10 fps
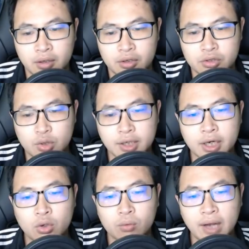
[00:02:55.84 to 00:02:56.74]
Trần
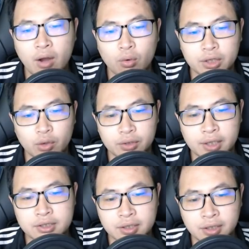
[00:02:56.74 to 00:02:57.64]
nhân hung đao của tiểu
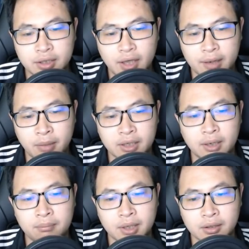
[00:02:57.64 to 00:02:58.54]
tiên giới ánh mắt
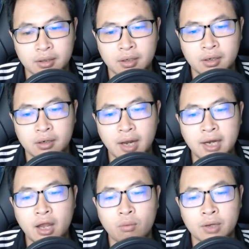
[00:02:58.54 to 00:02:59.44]
lẫm liệt, đáy
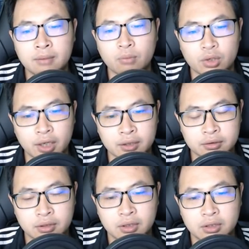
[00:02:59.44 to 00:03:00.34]
lòng hít một tiếng,
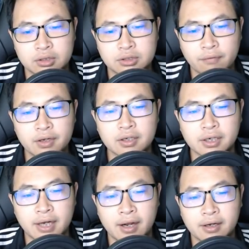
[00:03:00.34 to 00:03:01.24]
so với người
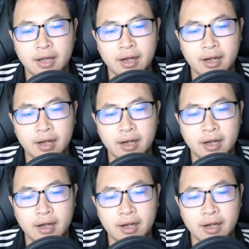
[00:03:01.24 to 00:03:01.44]
khác càng